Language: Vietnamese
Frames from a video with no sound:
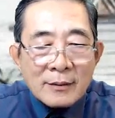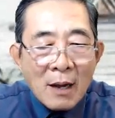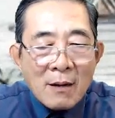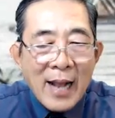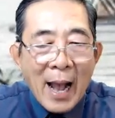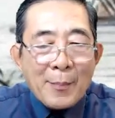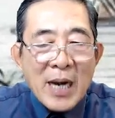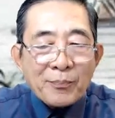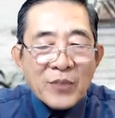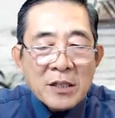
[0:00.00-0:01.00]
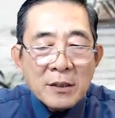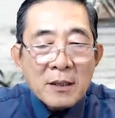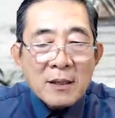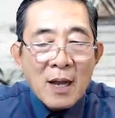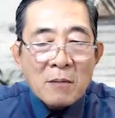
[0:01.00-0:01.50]
Tất cả mới lập tức
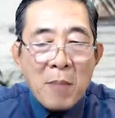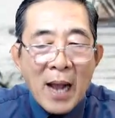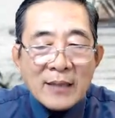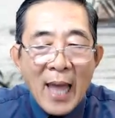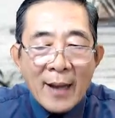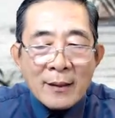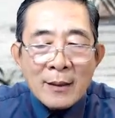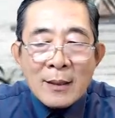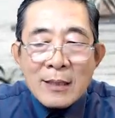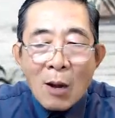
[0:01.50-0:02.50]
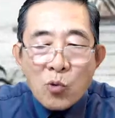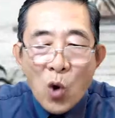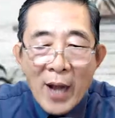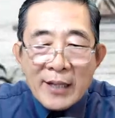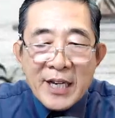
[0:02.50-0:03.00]
ngưng bạc tán, đồng
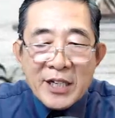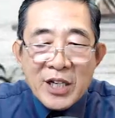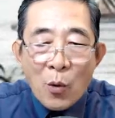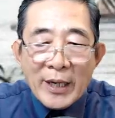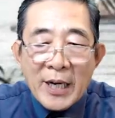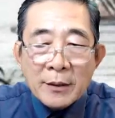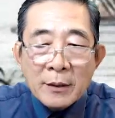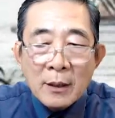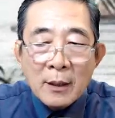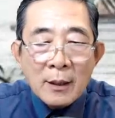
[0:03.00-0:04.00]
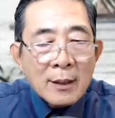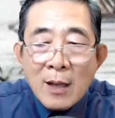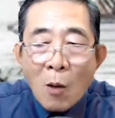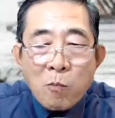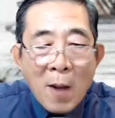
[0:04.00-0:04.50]
loạt nhìn ra ngoài đình.
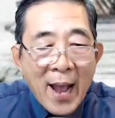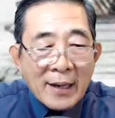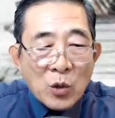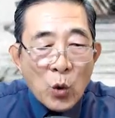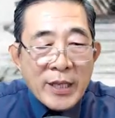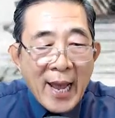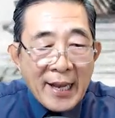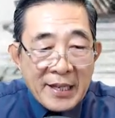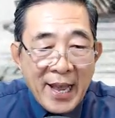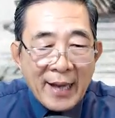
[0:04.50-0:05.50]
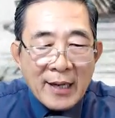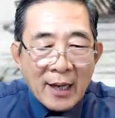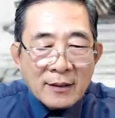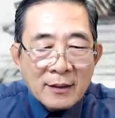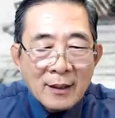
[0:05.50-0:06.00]
Góc màn lụa dày dán
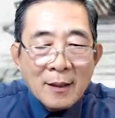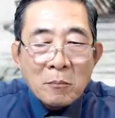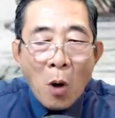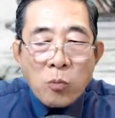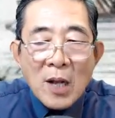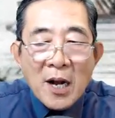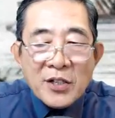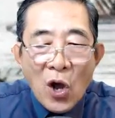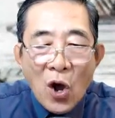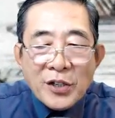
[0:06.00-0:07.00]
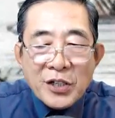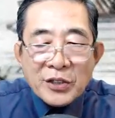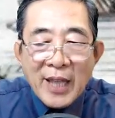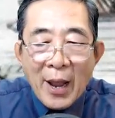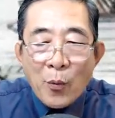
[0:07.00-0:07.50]
lên, một cơn gió
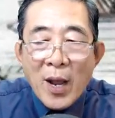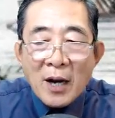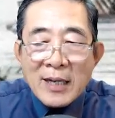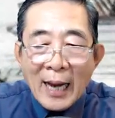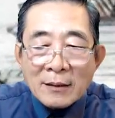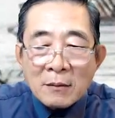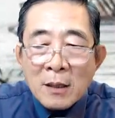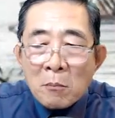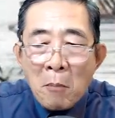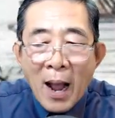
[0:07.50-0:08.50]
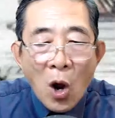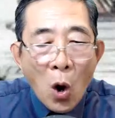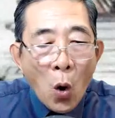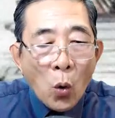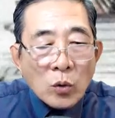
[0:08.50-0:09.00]
nương theo cái hơi lạnh, mặt
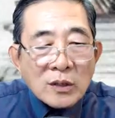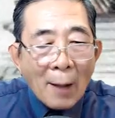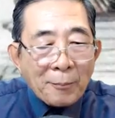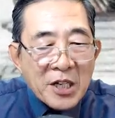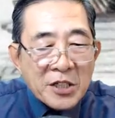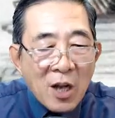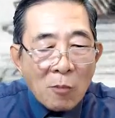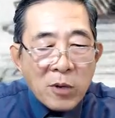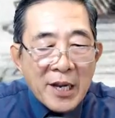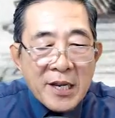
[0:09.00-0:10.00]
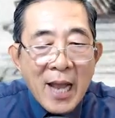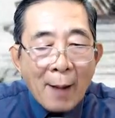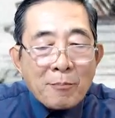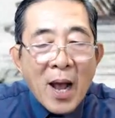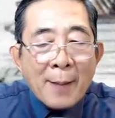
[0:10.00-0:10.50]
hồ tập kích không khí
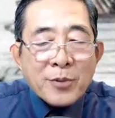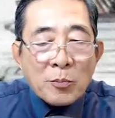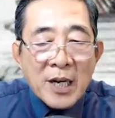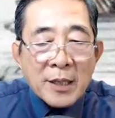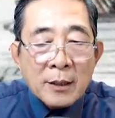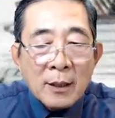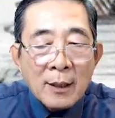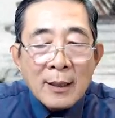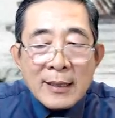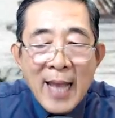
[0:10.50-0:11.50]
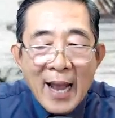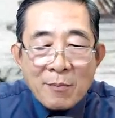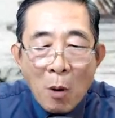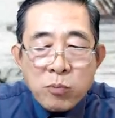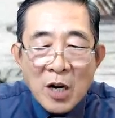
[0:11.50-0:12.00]
ấm áp trong đình,
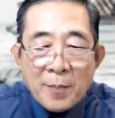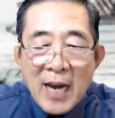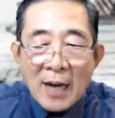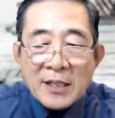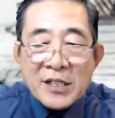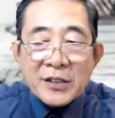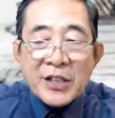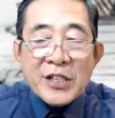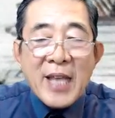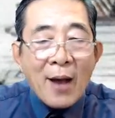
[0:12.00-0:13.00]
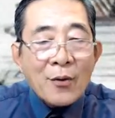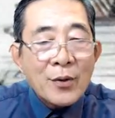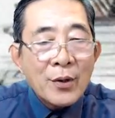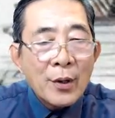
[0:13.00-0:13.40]
dài bóng người mới lần lượt tiến vào.